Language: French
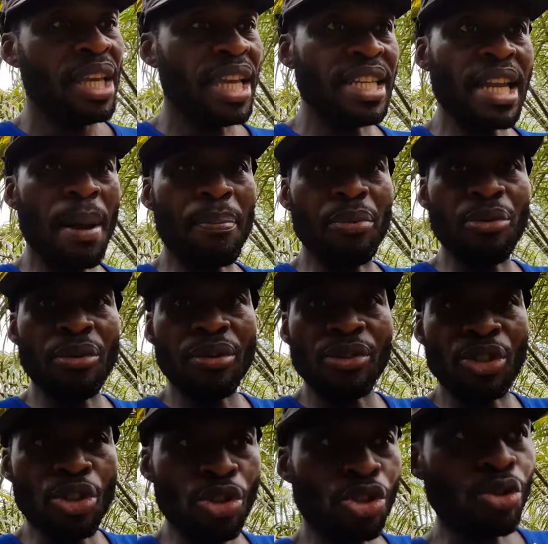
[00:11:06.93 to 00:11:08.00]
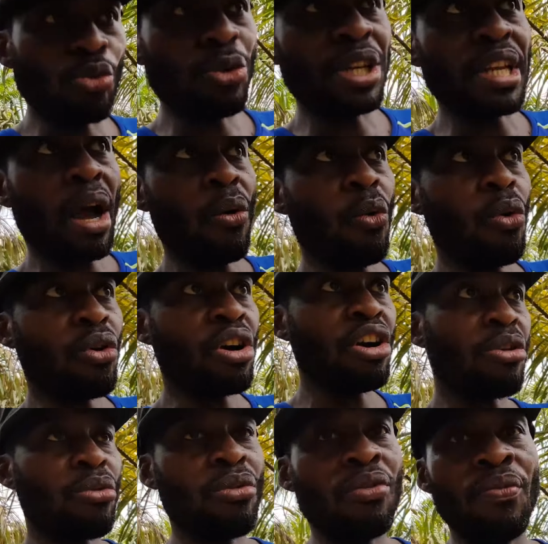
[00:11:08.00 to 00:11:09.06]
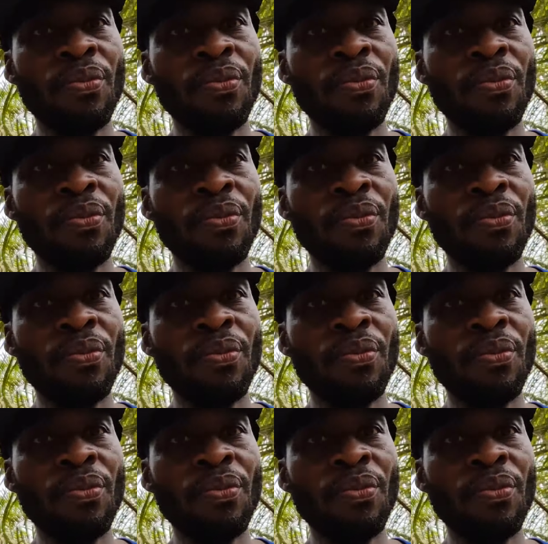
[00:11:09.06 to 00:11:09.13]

Il n'a plus un sou, il n'a aucun rond.